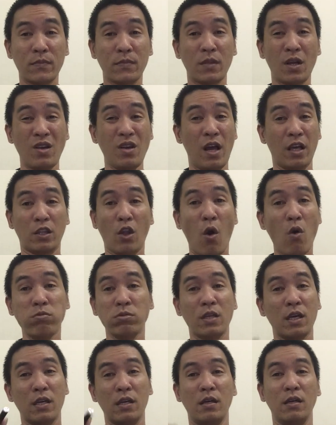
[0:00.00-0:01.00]
Nói là
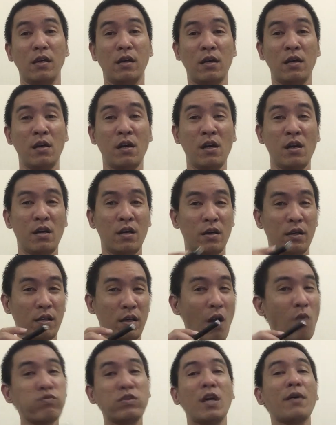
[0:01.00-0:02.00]
tốt thì
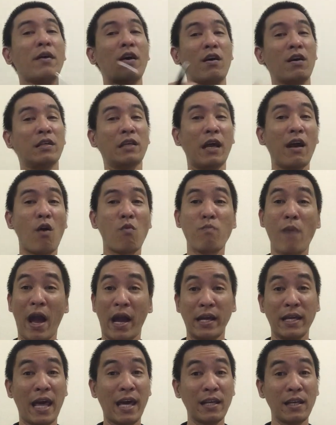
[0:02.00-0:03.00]
không sẽ sẽ không
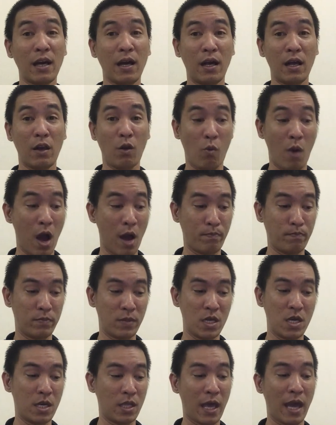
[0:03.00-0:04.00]
bằng cái tháng lục hợp,
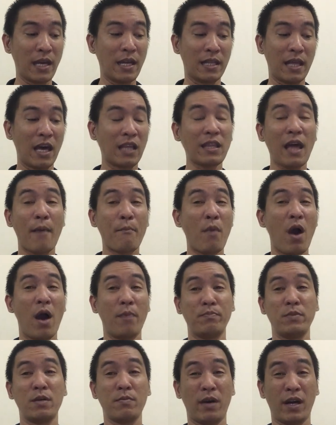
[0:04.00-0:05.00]
thì tháng này tháng tam
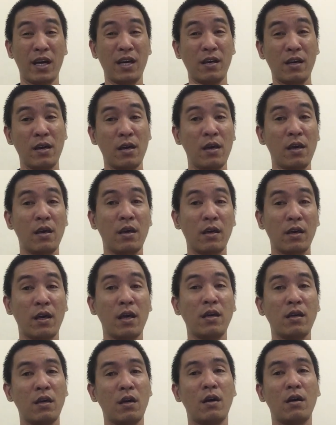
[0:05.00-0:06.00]
hợp nhưng mà cái
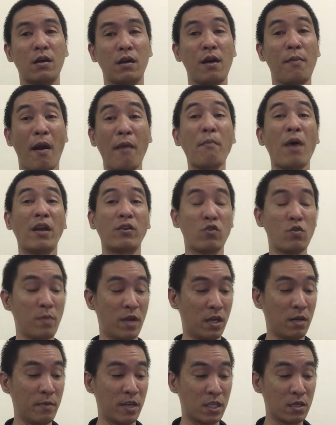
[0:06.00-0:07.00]
cái cái bản mệnh của
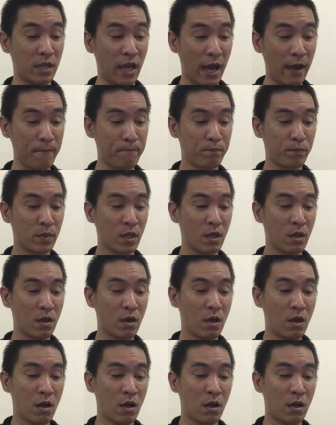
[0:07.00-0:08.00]
mình đã bị tương khắc,
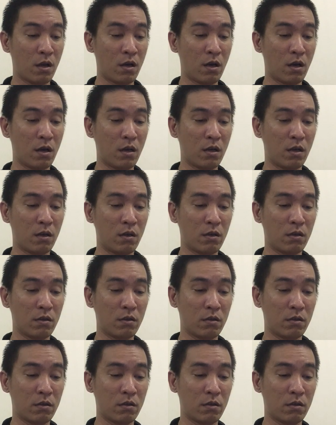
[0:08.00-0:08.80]
nên